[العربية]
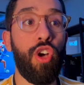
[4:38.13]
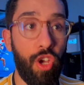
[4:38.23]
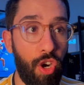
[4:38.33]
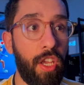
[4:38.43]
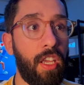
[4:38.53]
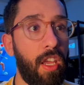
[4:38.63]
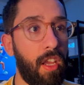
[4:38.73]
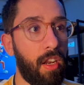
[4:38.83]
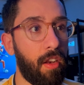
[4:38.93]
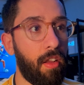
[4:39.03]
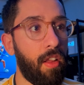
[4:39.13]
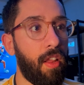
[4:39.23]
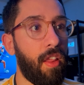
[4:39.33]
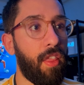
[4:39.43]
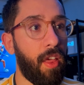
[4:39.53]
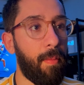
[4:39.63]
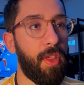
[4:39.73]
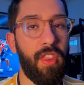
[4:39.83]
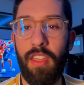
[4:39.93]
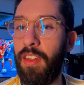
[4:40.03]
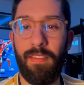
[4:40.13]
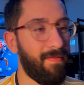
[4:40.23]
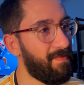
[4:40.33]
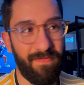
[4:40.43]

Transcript: روي كين ضرب اثنين